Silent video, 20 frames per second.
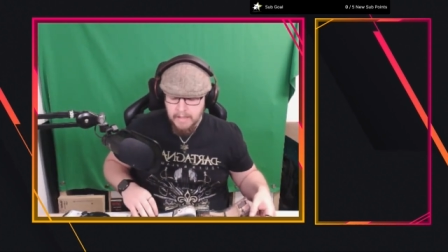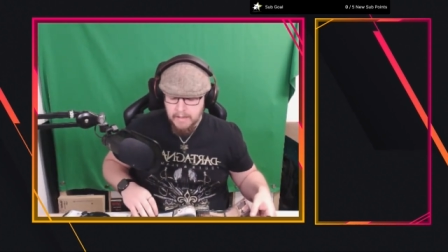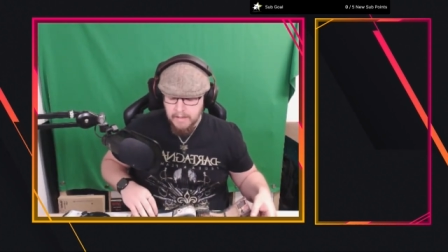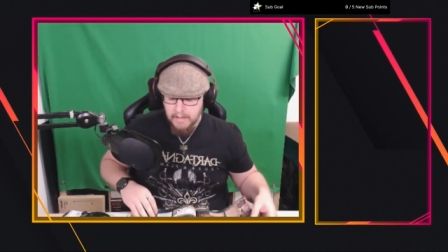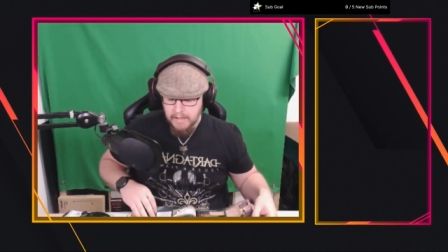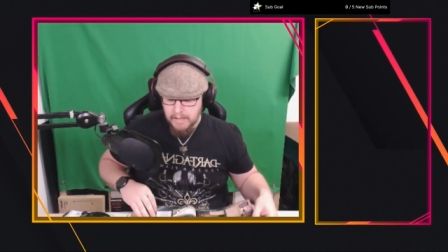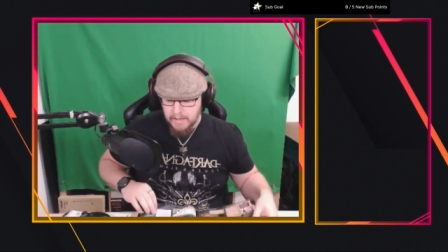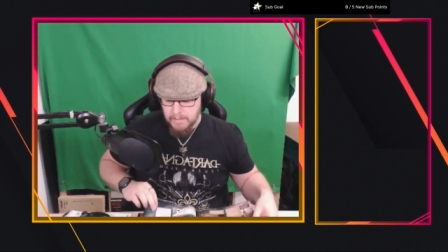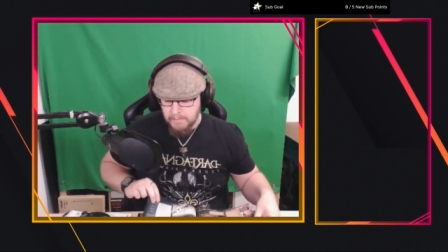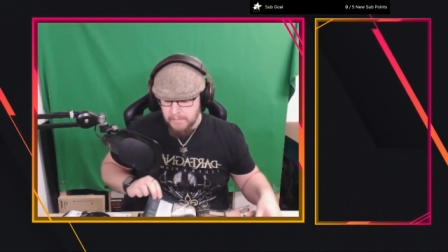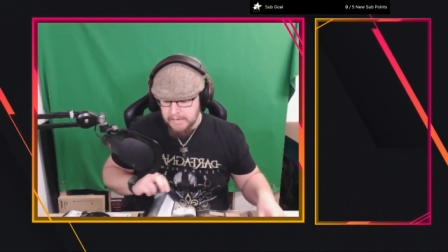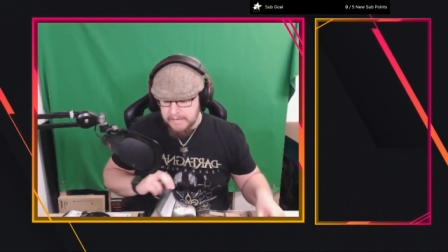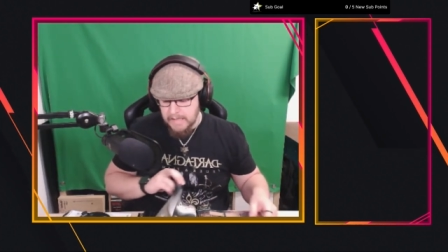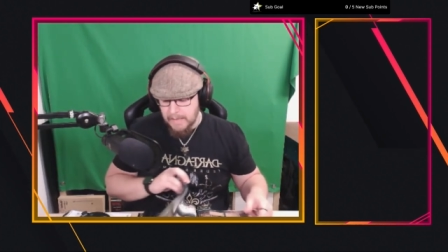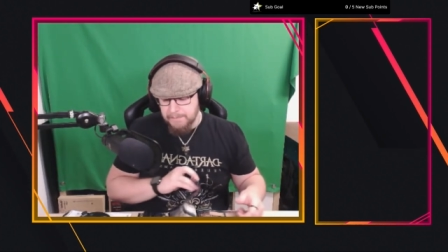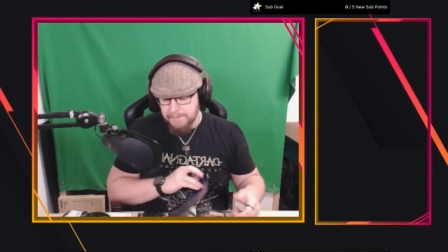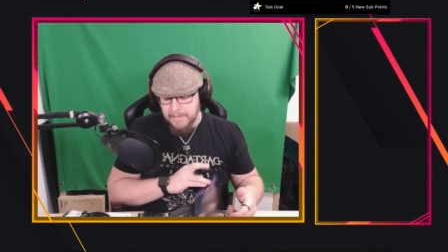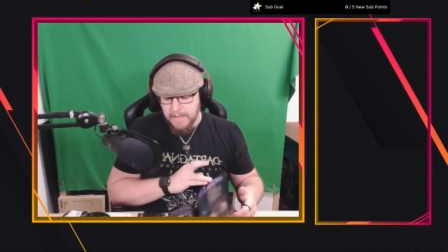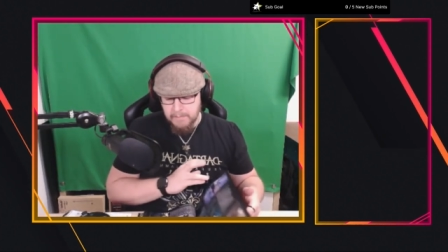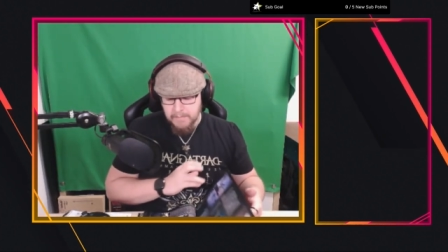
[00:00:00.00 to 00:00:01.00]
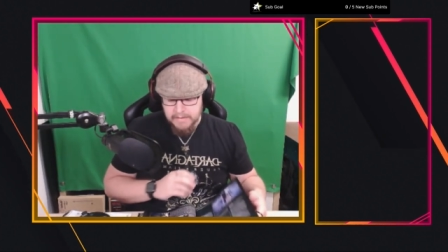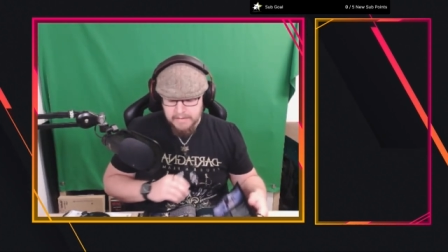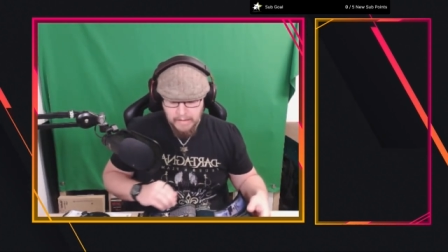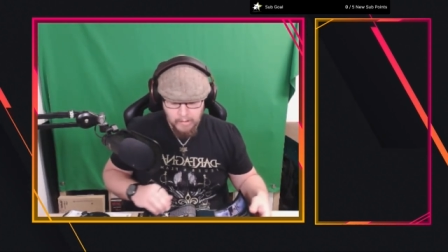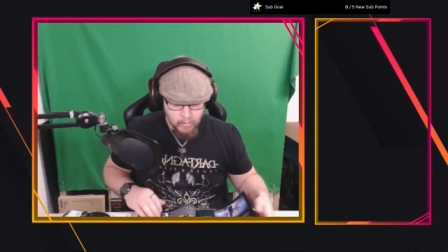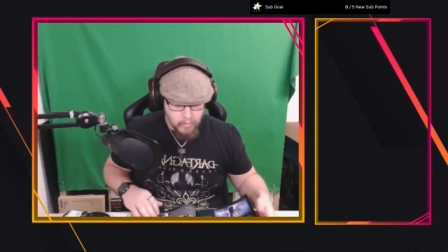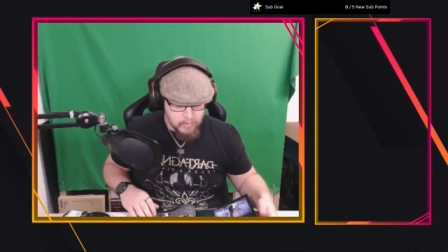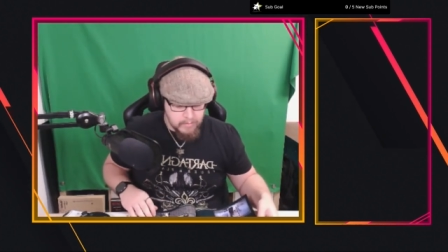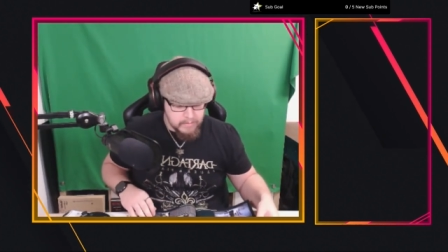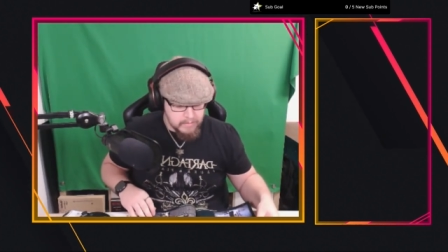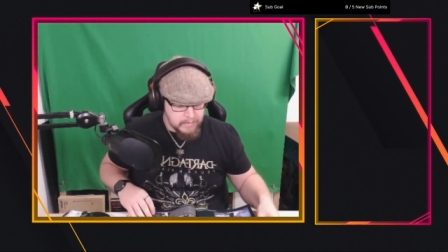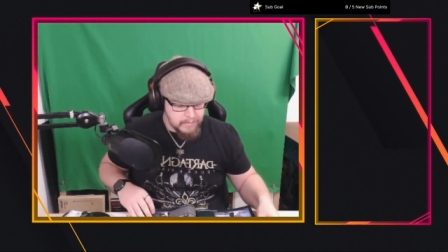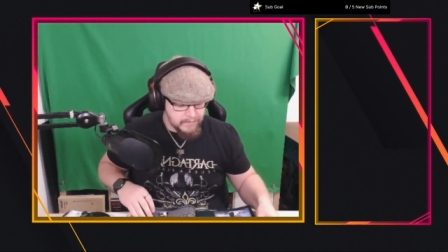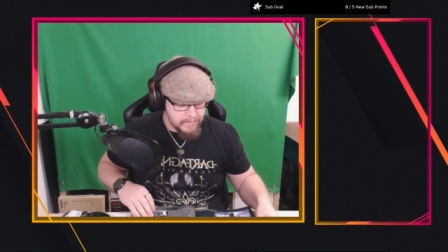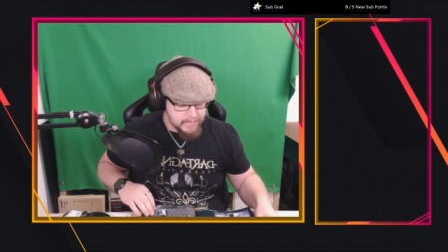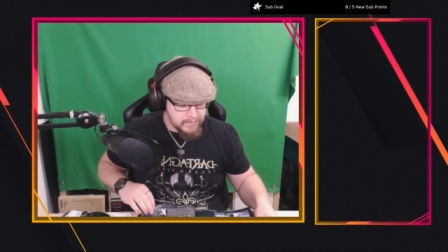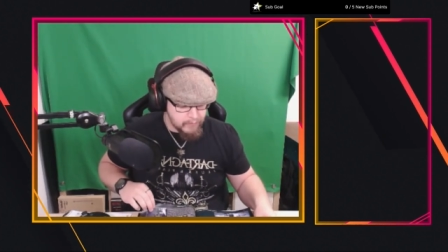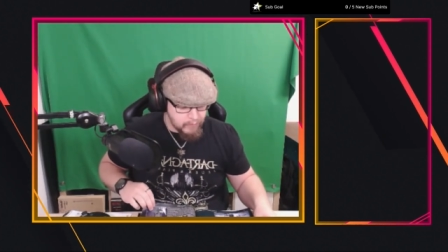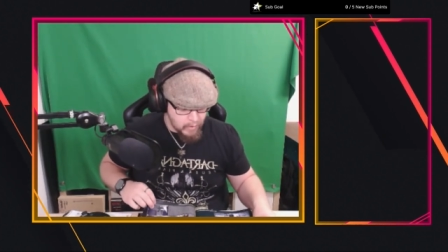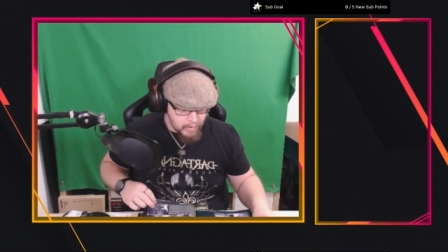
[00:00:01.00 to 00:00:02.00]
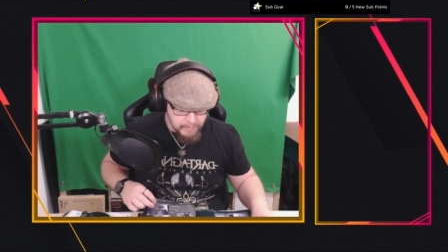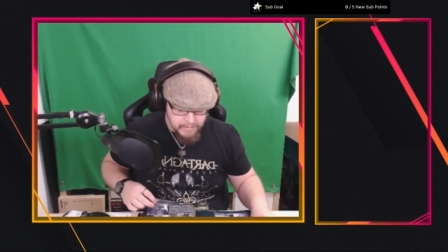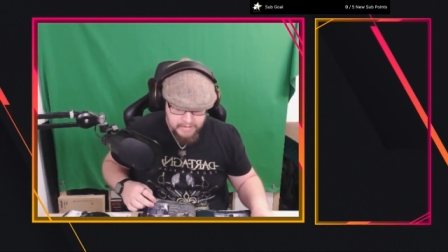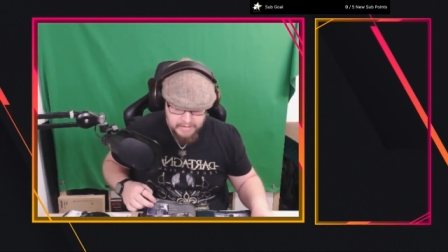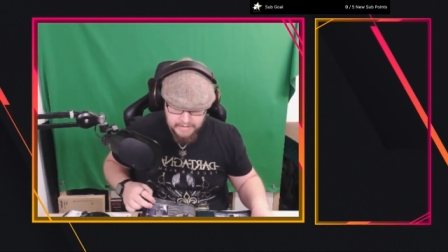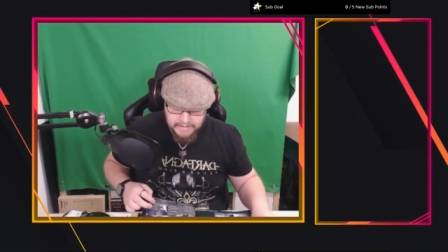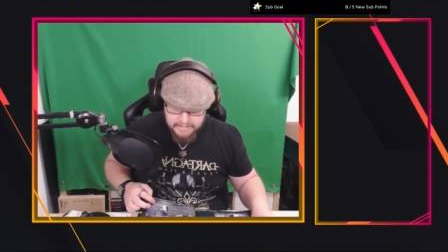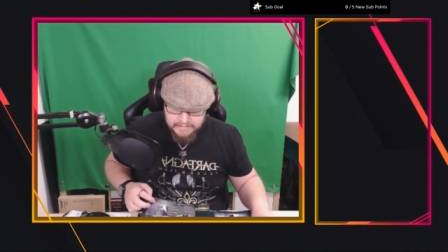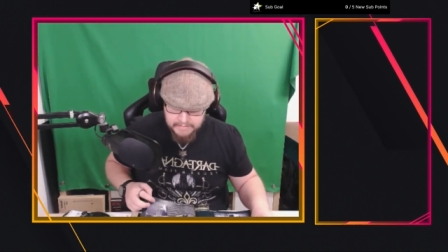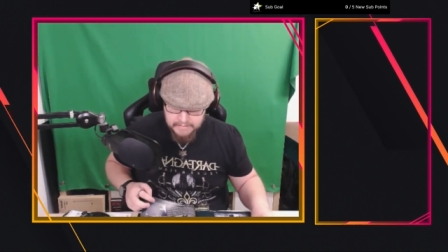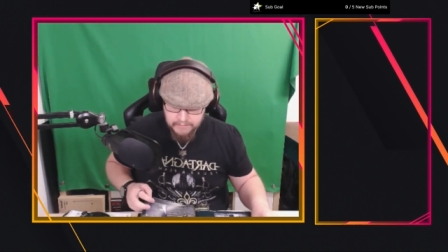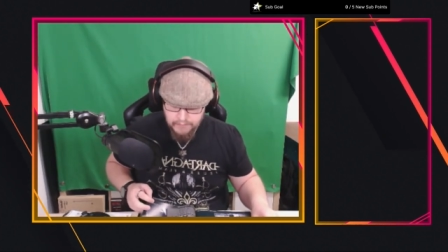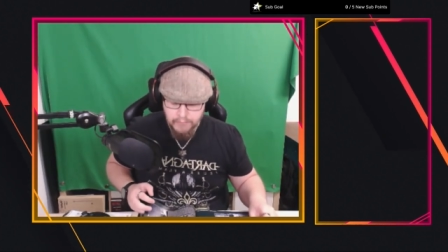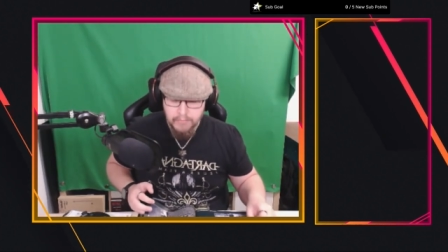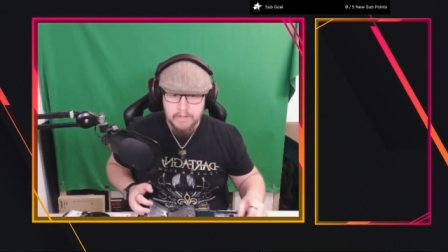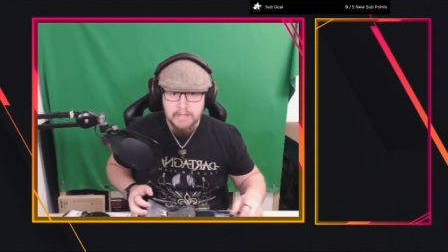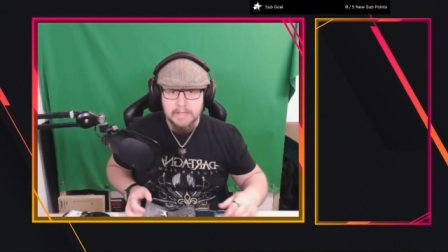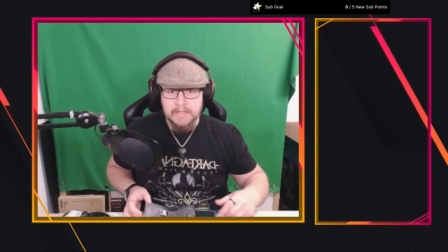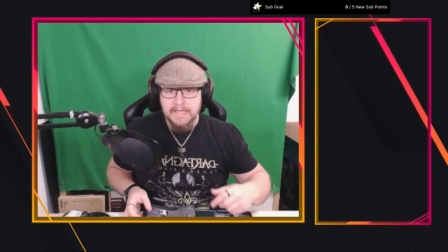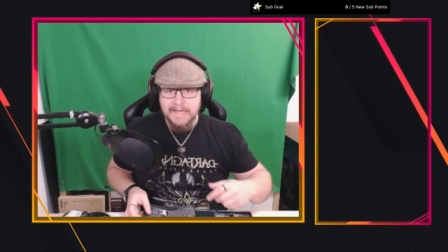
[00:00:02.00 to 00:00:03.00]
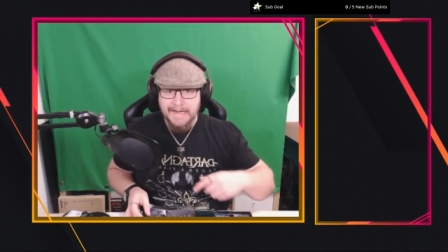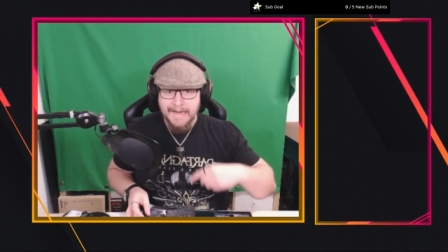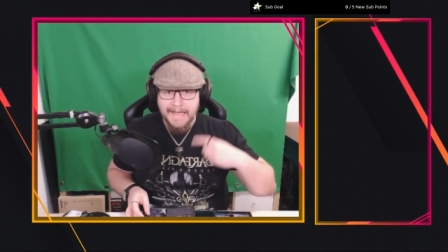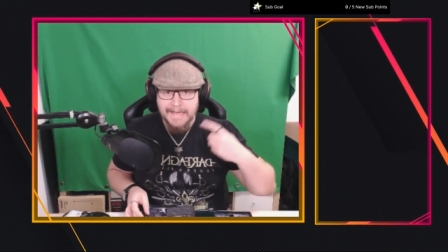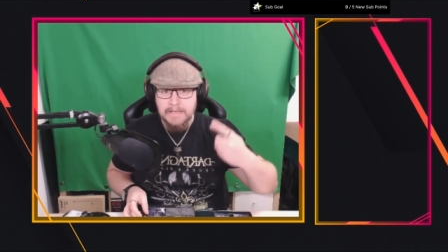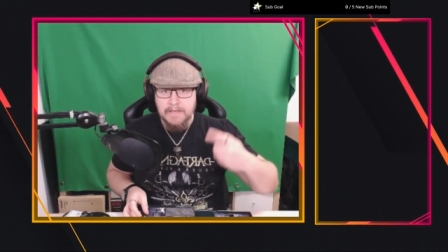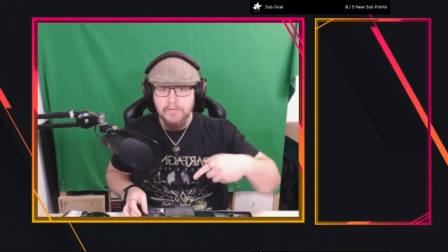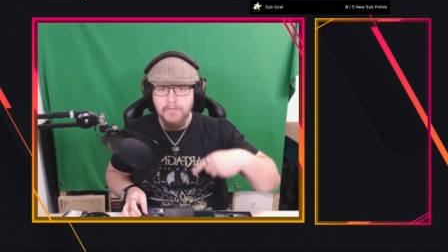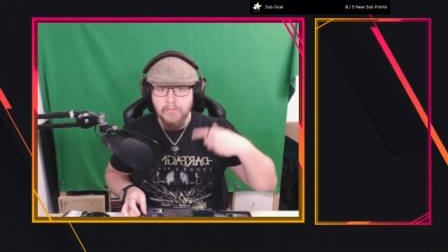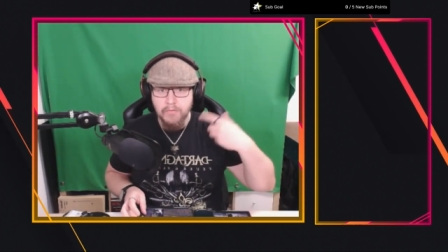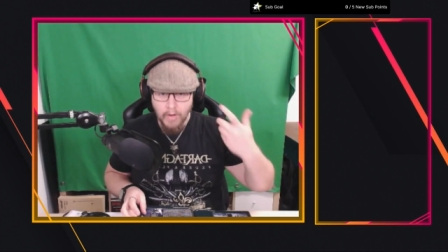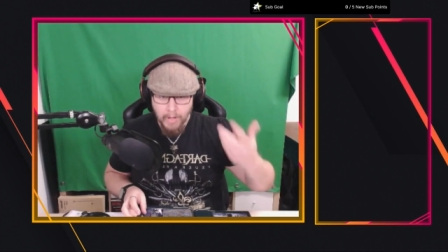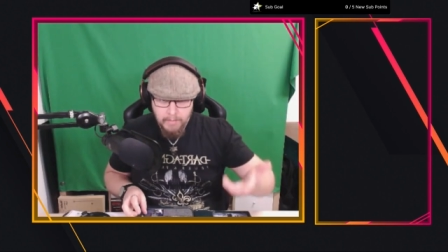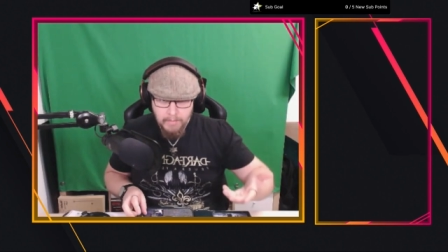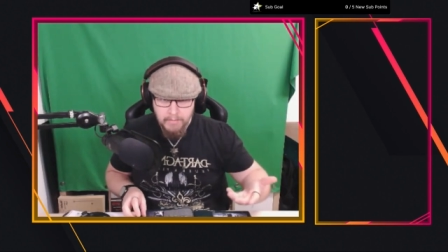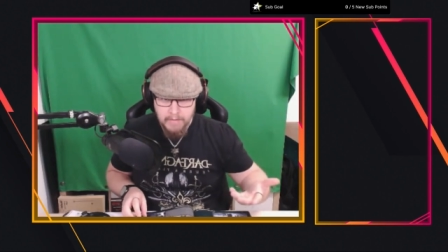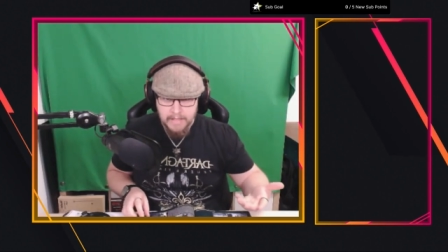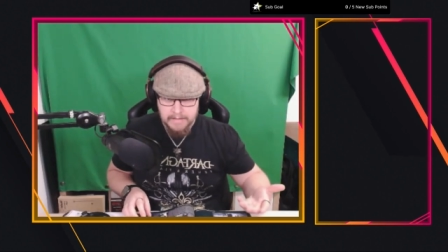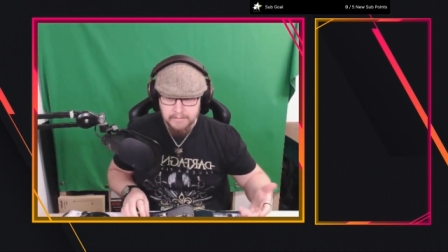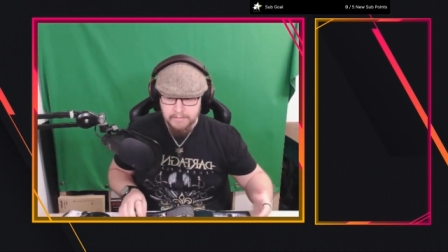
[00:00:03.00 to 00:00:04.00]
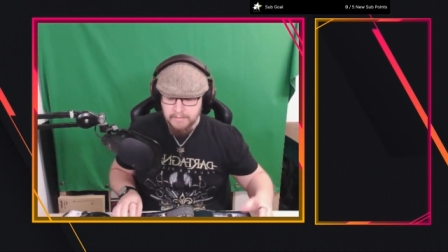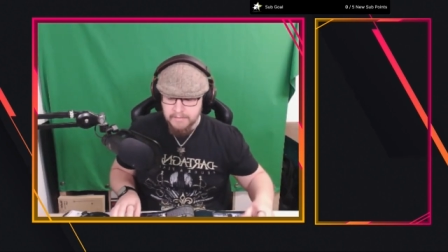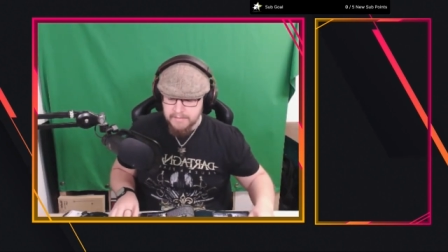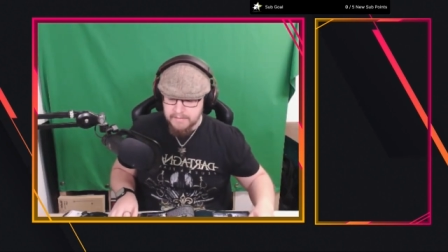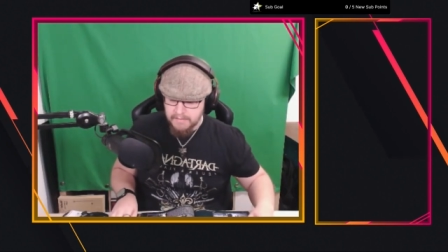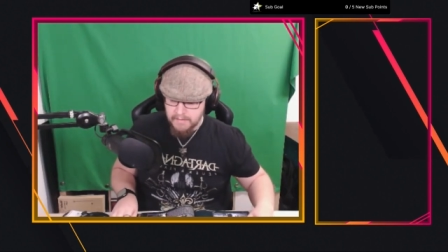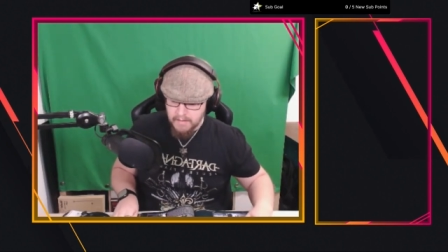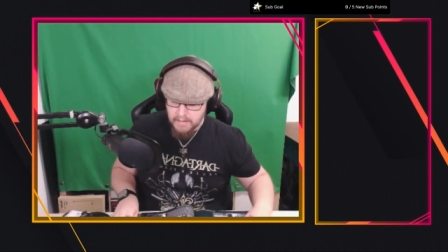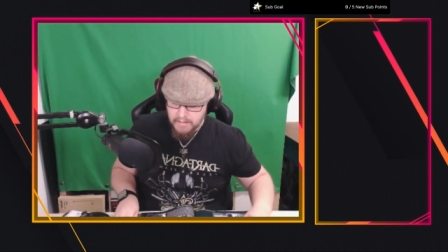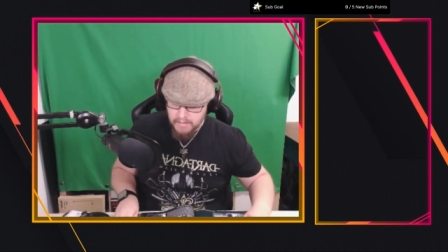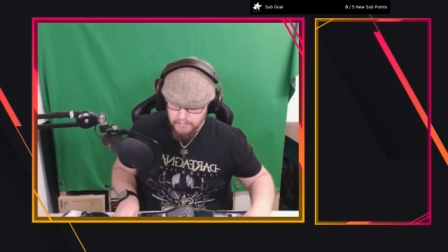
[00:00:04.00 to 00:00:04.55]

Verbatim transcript: Ähm, ich habe nämlich auch äh, was vorbereitet für einen kleinen Vorbereitungs-